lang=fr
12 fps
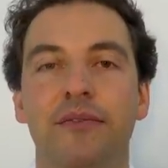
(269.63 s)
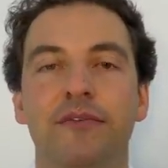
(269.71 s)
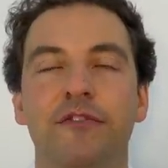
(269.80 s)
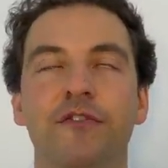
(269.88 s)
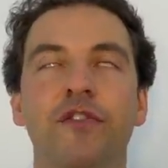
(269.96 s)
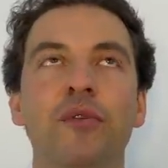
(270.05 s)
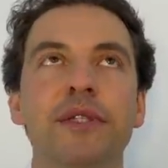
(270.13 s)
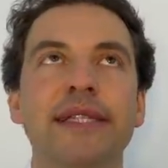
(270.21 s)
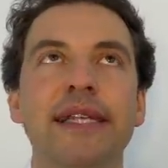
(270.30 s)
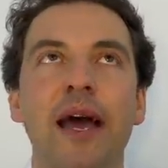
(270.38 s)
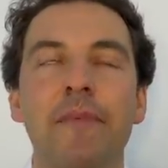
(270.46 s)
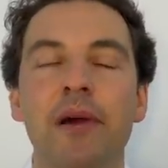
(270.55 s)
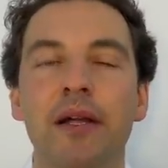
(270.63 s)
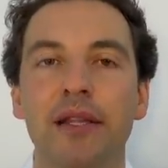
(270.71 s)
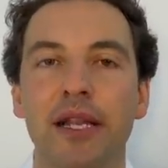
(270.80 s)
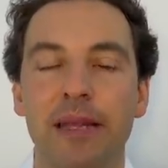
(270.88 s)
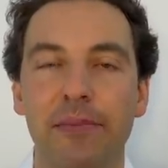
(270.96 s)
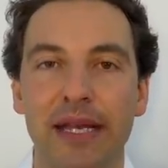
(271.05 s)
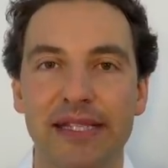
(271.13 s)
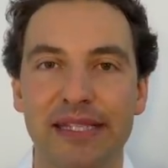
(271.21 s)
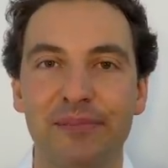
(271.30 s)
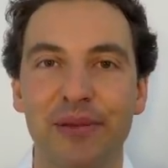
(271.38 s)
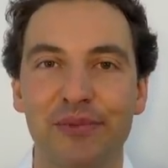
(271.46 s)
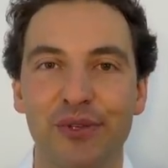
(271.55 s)
foncièrement dans les
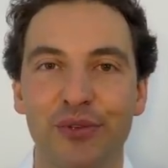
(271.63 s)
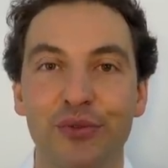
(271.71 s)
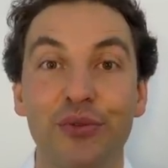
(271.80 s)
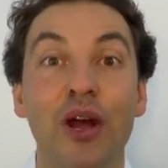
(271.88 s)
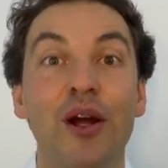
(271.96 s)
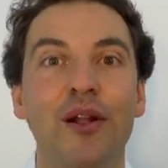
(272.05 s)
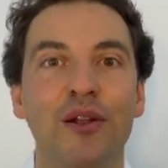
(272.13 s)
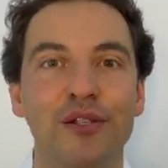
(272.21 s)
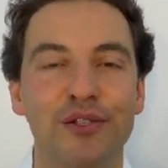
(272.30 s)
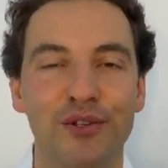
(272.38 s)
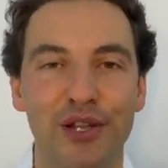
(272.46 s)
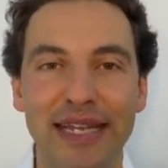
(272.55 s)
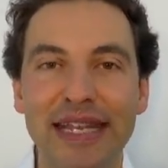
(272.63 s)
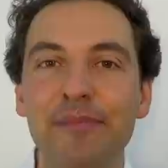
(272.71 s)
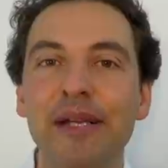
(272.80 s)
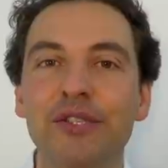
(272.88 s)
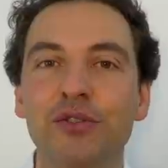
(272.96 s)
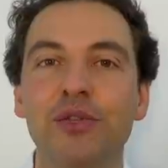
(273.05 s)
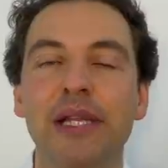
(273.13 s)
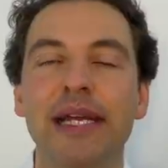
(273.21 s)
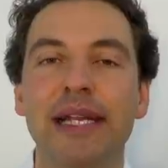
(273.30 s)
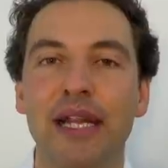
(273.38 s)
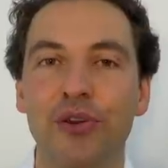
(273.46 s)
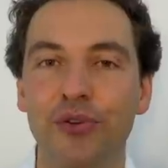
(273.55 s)
principes absolus, le Soleil est masculin,
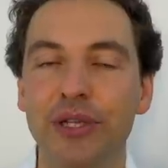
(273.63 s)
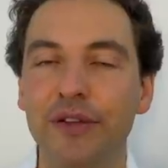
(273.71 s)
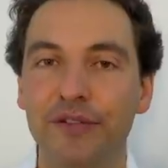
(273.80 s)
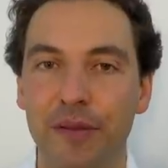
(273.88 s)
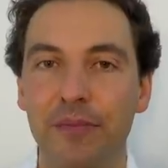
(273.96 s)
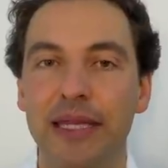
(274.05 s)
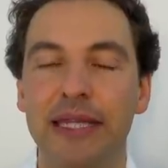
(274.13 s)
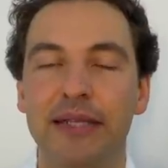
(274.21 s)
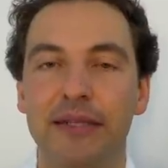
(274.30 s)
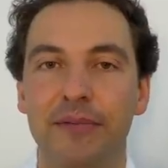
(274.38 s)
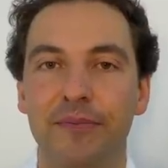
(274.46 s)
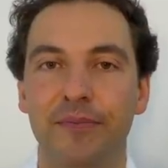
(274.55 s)
la Lune est féminine.